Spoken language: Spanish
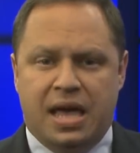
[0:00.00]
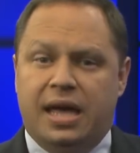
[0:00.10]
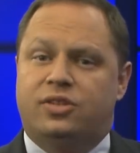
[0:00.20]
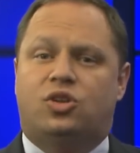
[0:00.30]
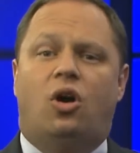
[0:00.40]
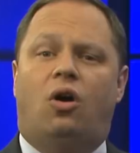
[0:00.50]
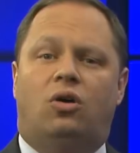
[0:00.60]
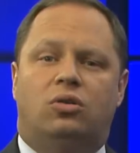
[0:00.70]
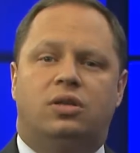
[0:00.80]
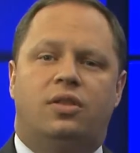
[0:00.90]
Es
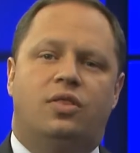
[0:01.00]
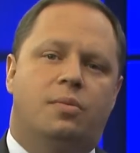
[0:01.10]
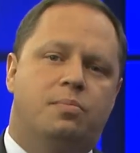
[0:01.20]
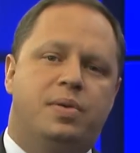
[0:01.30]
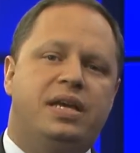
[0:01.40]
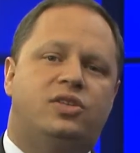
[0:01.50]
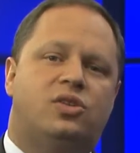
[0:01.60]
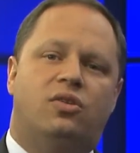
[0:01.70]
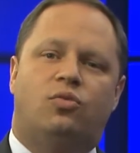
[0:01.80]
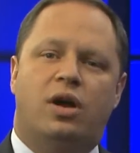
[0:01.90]
titulada La bestia
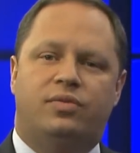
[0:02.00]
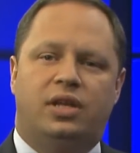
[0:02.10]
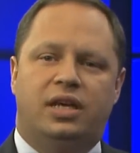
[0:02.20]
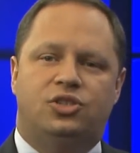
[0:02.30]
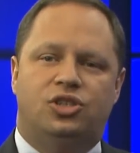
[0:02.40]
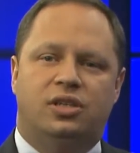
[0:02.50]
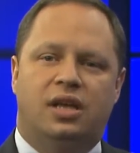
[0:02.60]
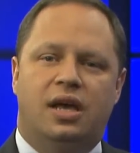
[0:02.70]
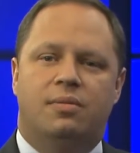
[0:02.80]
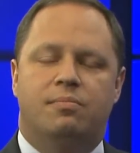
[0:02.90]
del
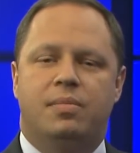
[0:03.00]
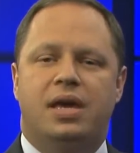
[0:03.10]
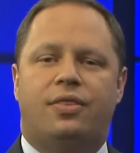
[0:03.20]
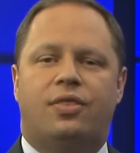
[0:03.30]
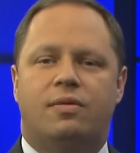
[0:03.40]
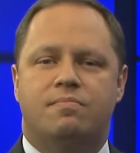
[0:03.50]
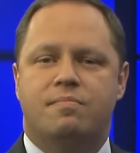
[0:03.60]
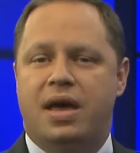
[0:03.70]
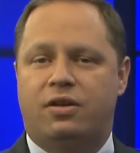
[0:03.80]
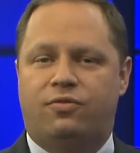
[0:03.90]
apocalipsis, mito,
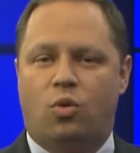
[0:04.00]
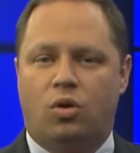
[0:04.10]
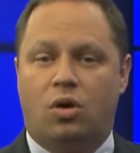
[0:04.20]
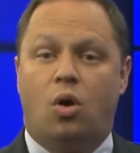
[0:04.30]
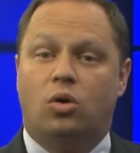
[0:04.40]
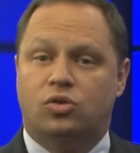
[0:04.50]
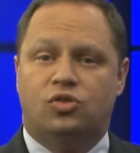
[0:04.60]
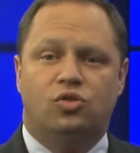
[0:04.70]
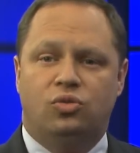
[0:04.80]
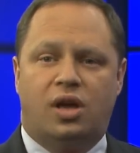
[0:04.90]
metáfora o
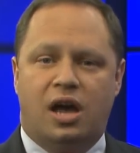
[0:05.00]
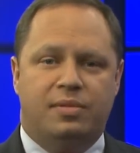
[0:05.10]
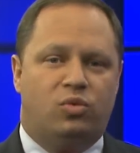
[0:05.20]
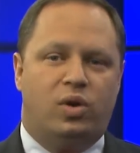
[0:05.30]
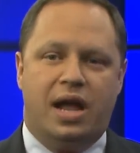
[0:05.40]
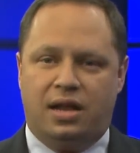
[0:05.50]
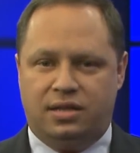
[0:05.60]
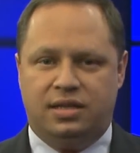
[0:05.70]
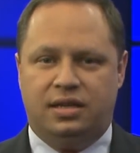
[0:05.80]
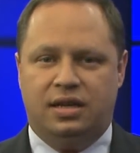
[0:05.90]
realidad
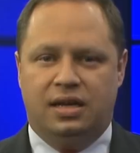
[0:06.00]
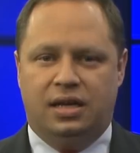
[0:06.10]
inminente.